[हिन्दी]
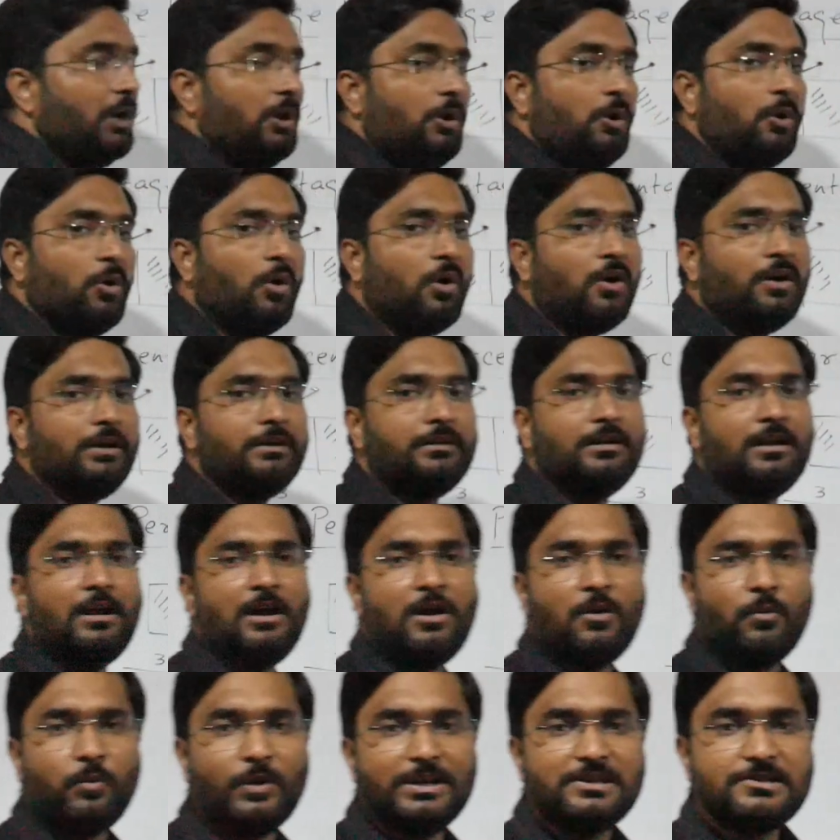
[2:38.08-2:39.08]
अलॉट
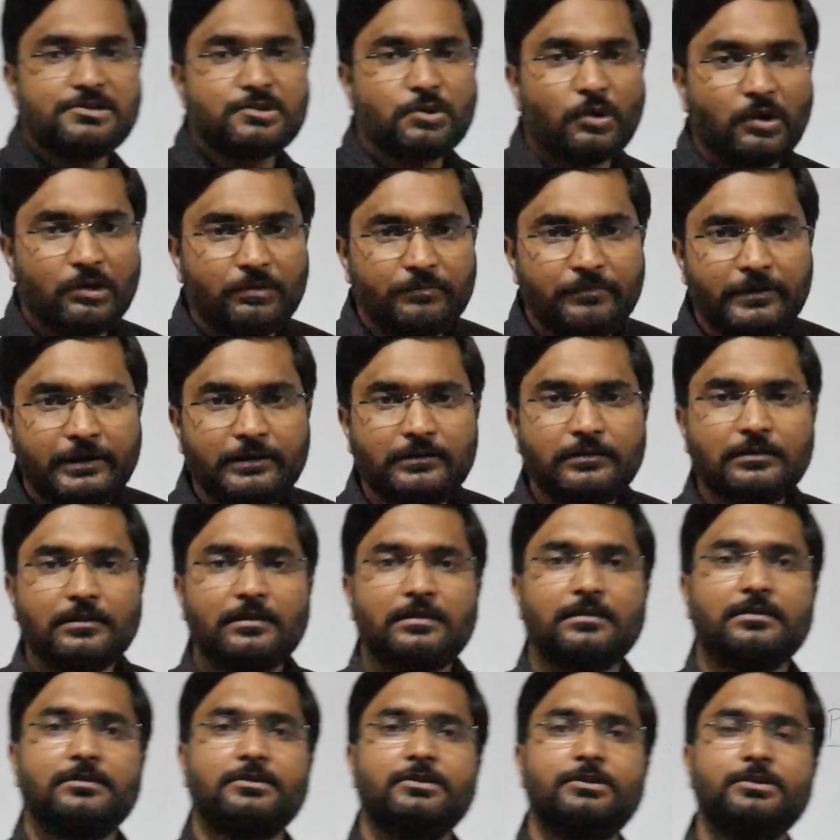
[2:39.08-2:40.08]
वेल सॉल्विंग
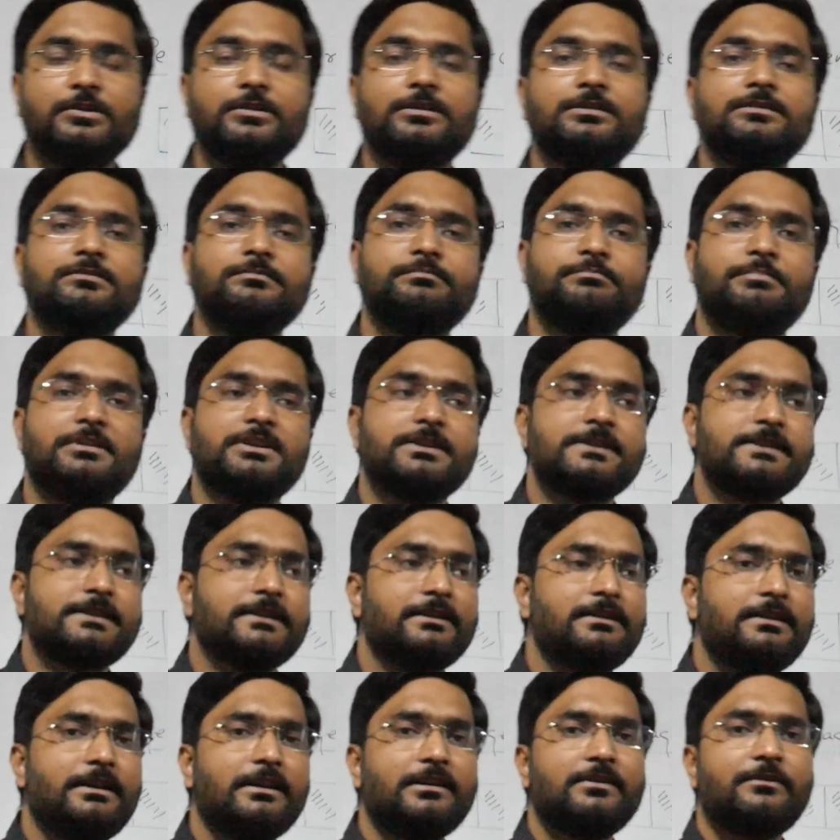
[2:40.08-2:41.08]
योर
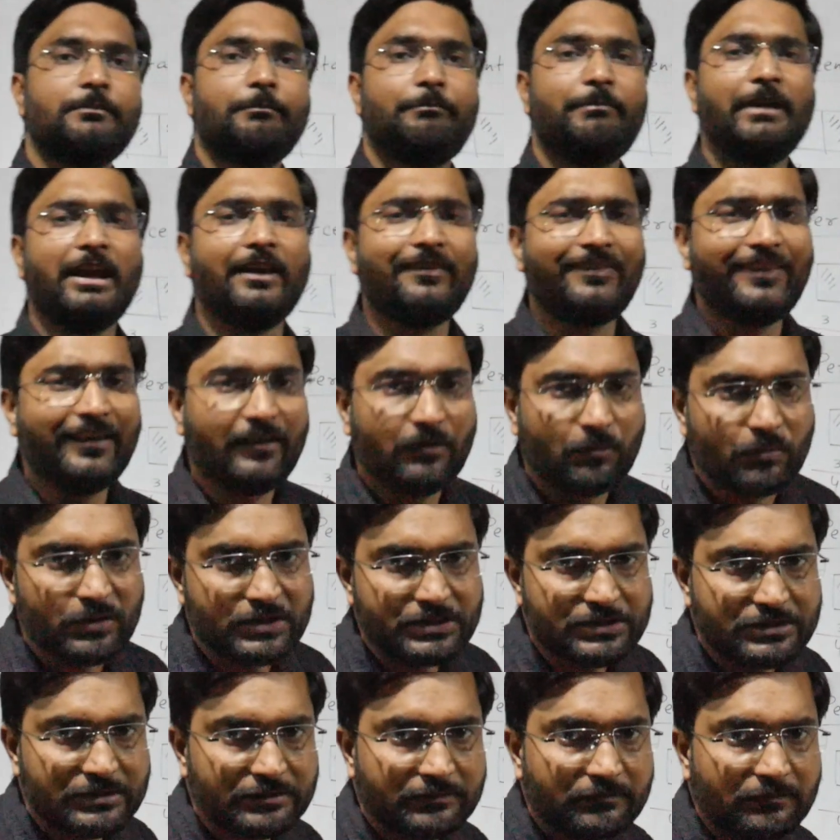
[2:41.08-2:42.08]
परसेंटेज बेसिक
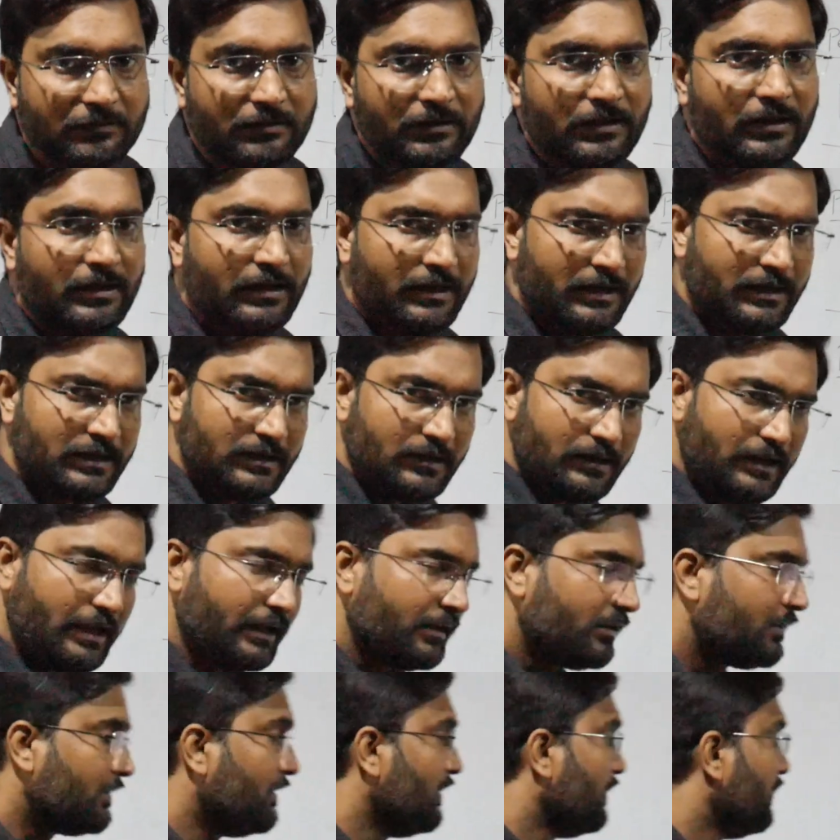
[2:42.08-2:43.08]
क्वेश्चन
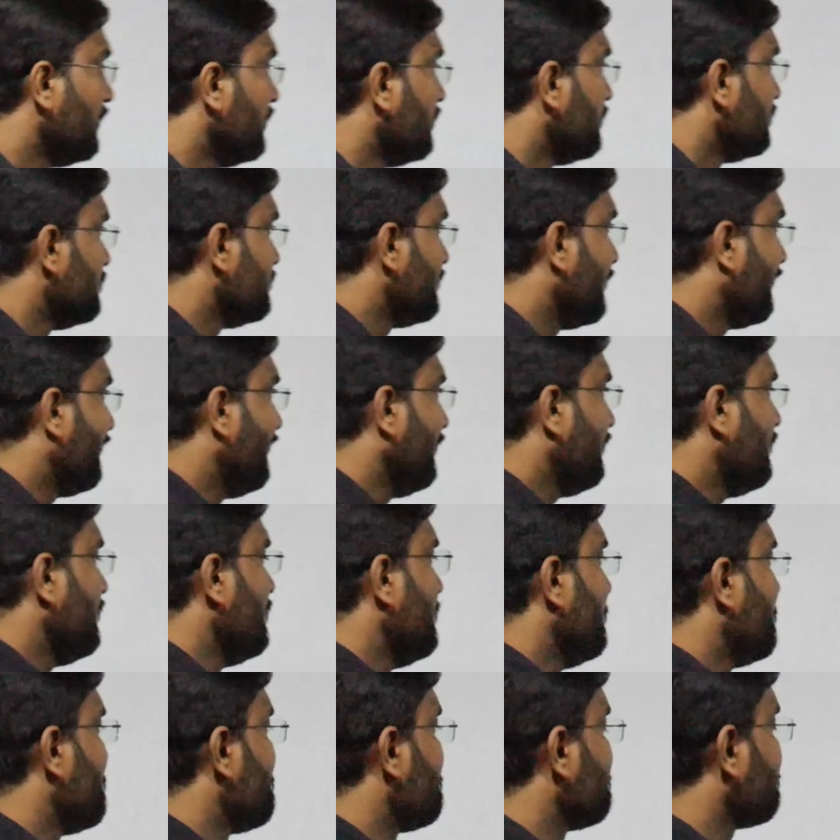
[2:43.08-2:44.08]
लाइक जैसे
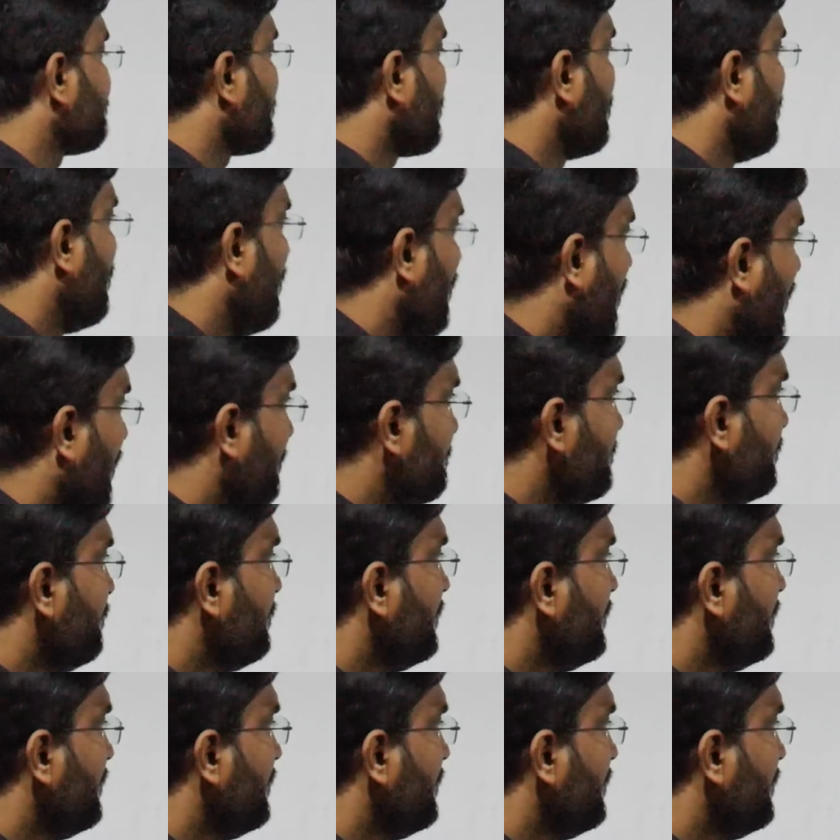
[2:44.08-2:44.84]
कि अभी